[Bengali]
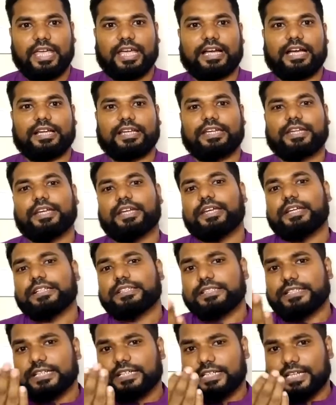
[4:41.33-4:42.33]
এখানে
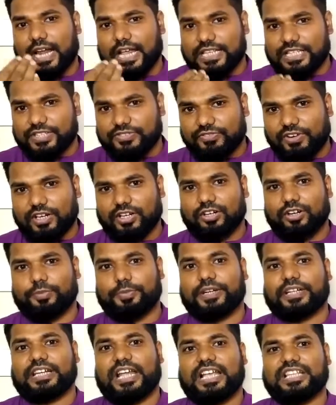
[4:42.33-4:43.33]
যে ট্রান্সফার
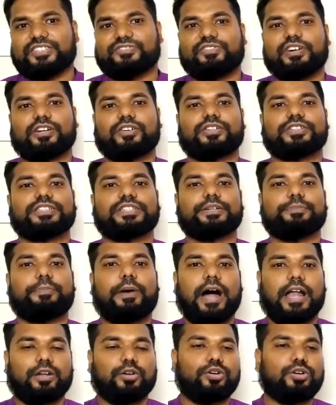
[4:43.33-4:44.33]
হবে ট্রান্সফারের চেয়ে
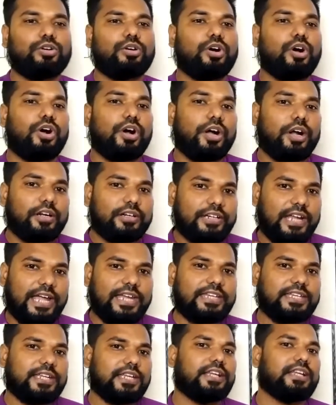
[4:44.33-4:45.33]
ভালো
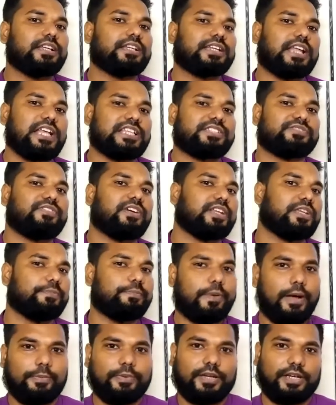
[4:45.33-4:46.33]
টাইটেল
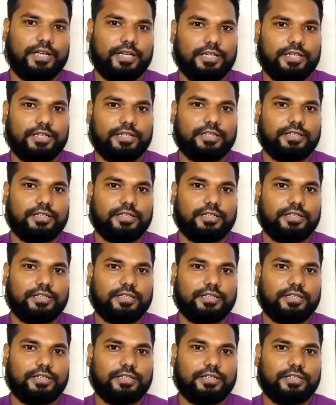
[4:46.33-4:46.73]
ট্রান্সফারই পাবে না